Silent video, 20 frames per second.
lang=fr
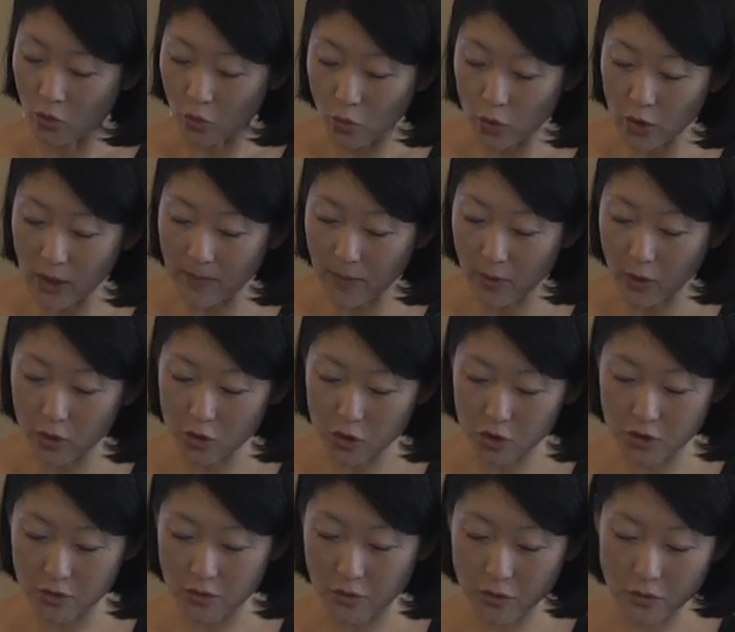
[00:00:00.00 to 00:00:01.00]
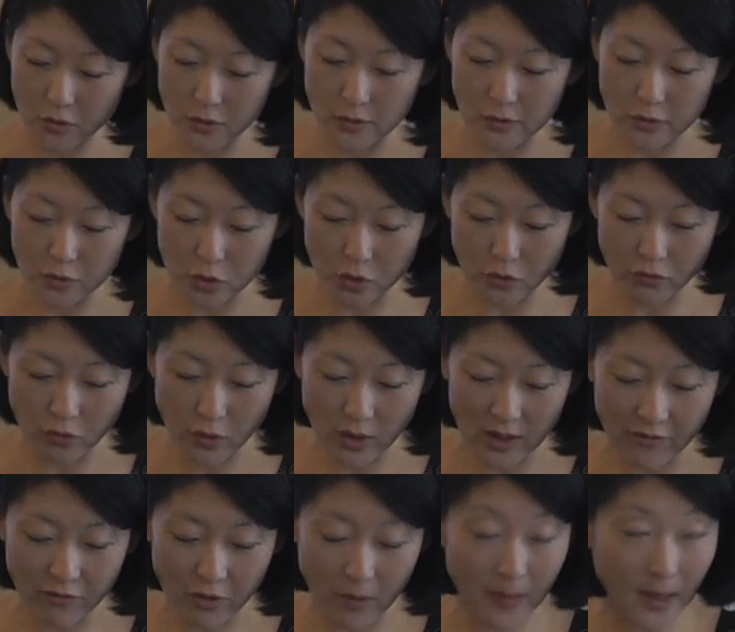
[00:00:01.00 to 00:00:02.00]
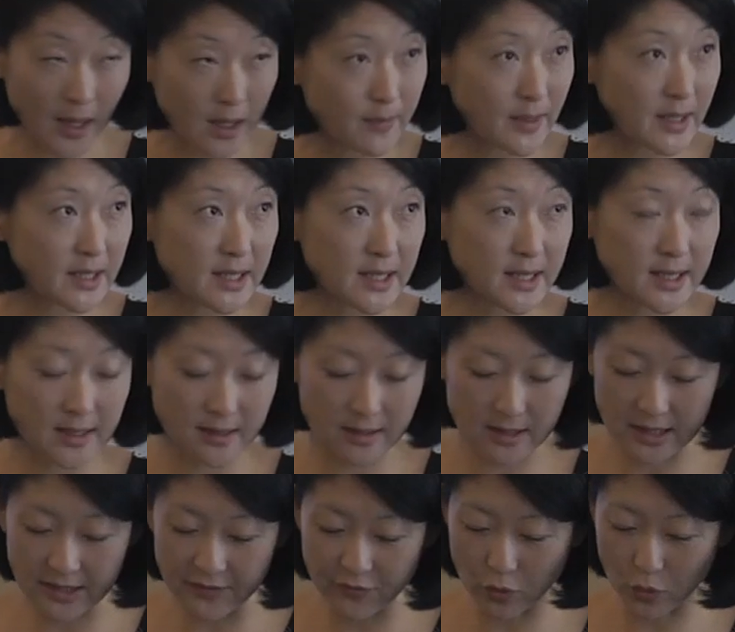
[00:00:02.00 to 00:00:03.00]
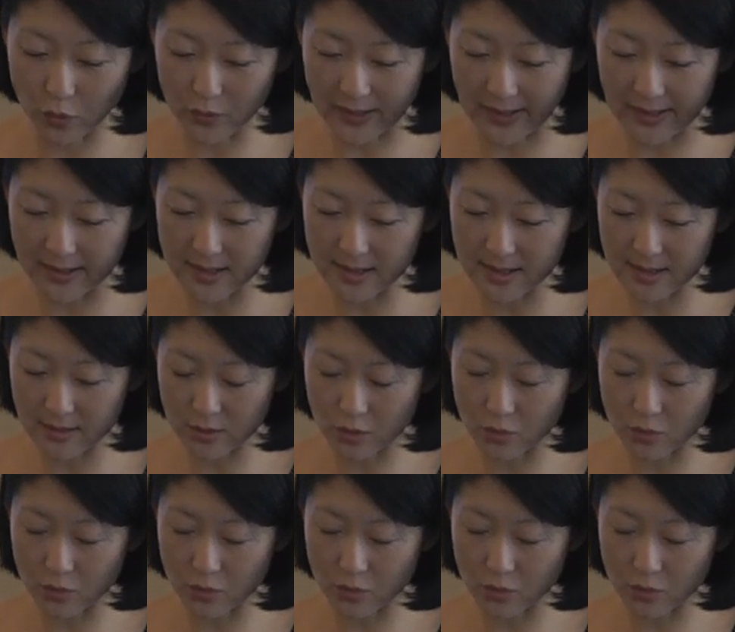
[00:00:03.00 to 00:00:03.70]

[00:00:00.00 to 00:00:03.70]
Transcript: Mon approche euh, se veut à la fois pragmatique et volontariste.